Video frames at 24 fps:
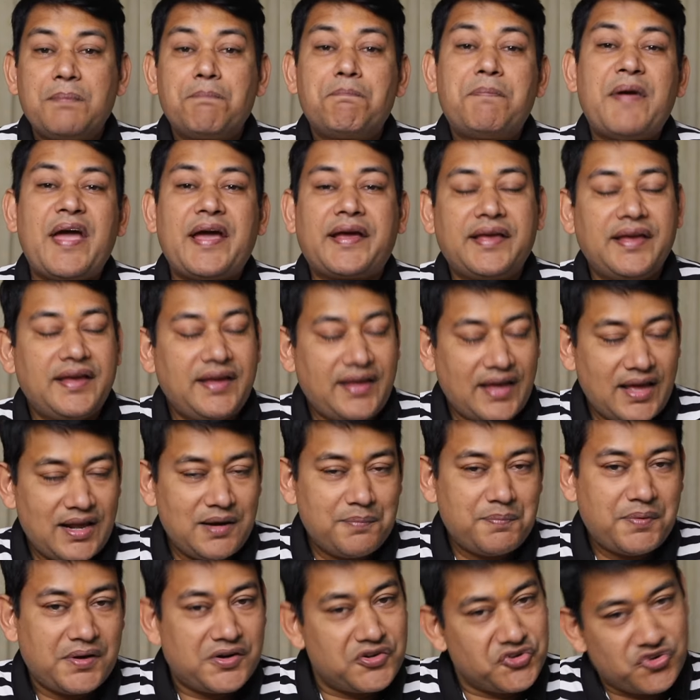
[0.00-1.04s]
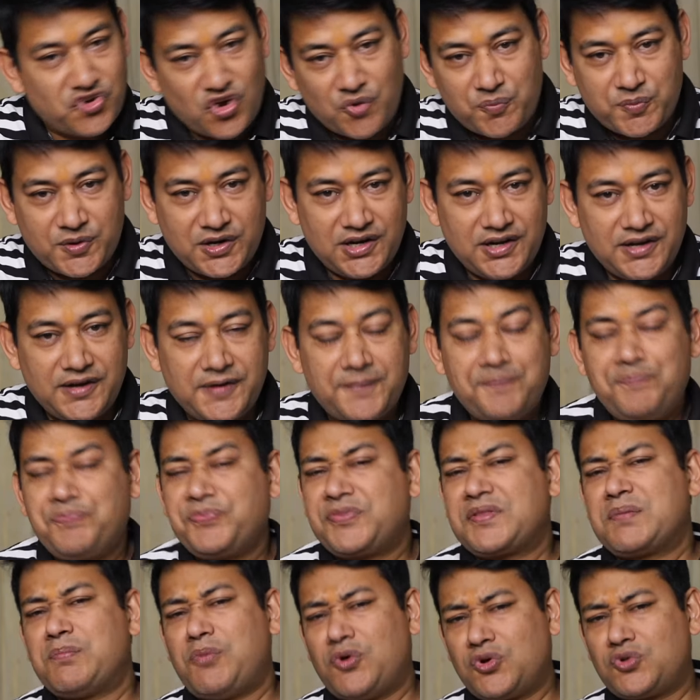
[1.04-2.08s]
पैकिंग हेल्पर जॉब के लिए
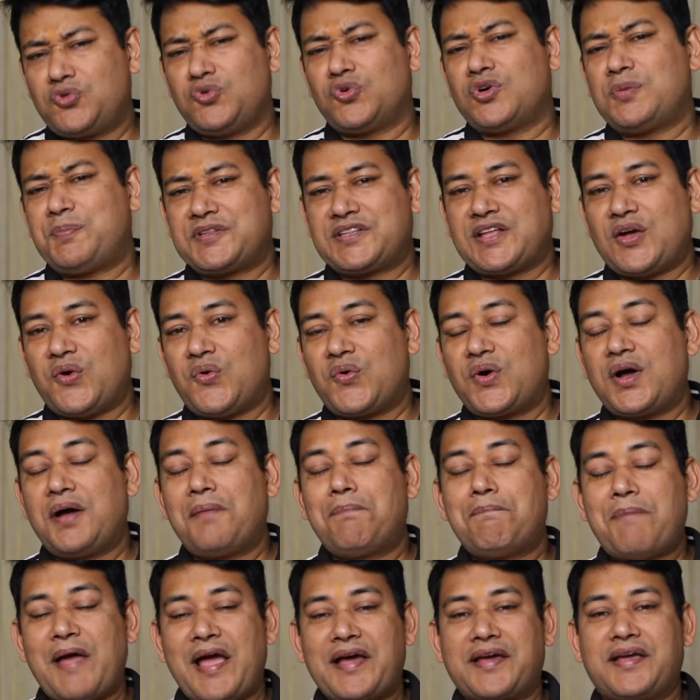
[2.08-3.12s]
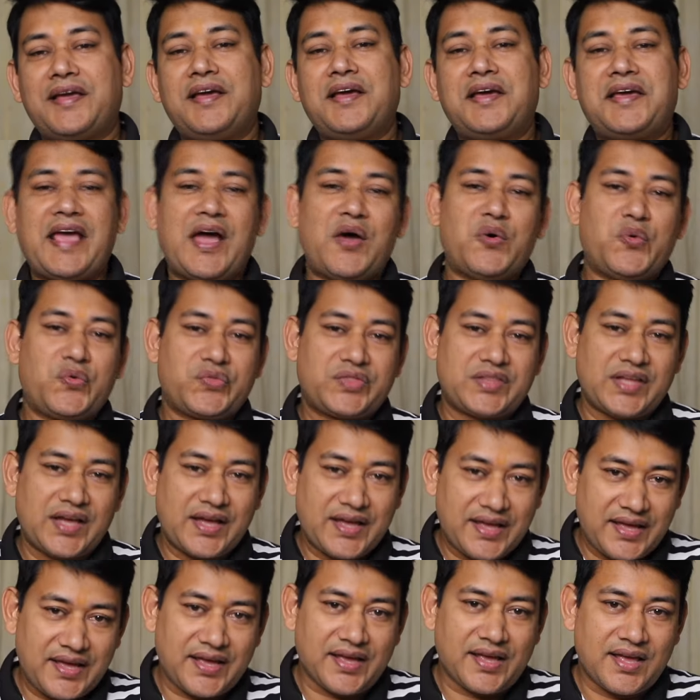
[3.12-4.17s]
बहुत लोगों को पता होगा पैकिंग क्या होता
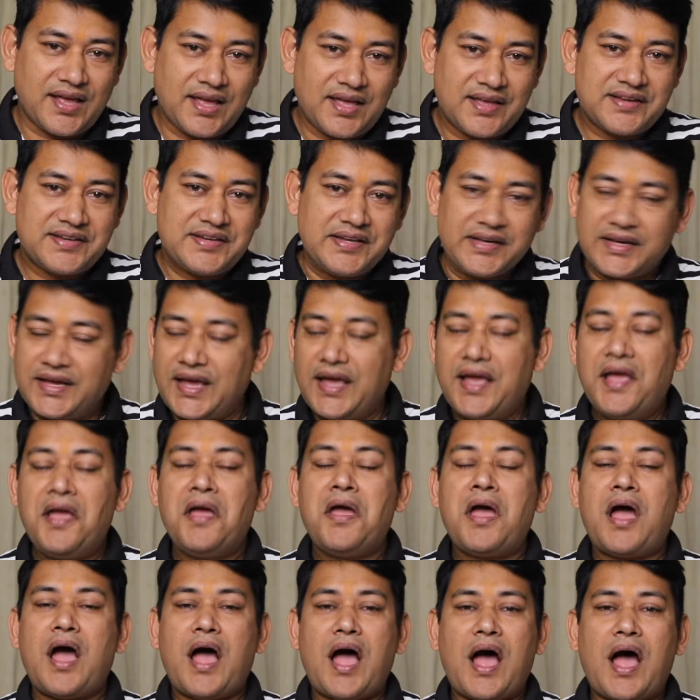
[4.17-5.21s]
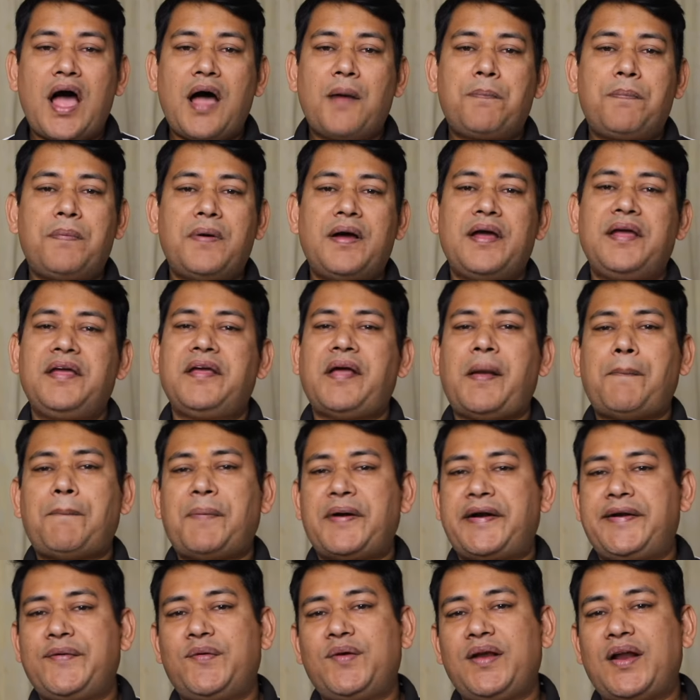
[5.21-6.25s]
है ठीक है आप यहाँ
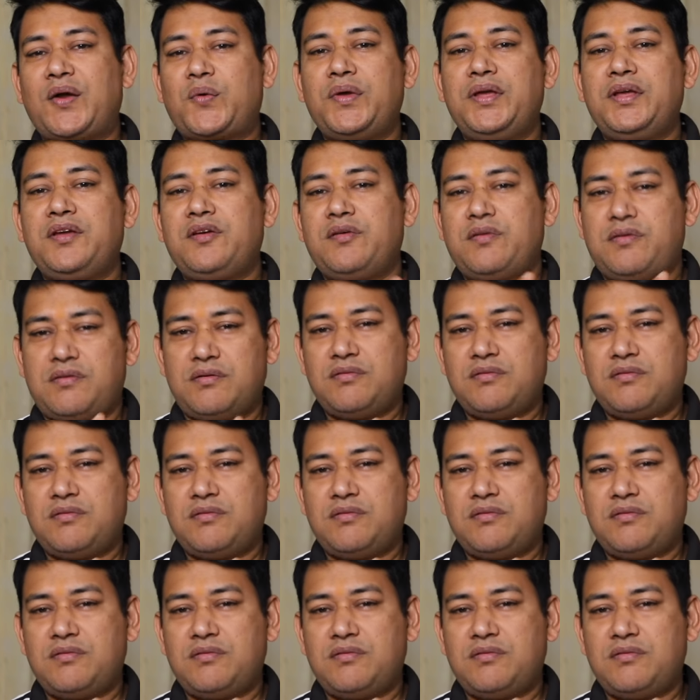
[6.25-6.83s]
पर्टिकुलर कोई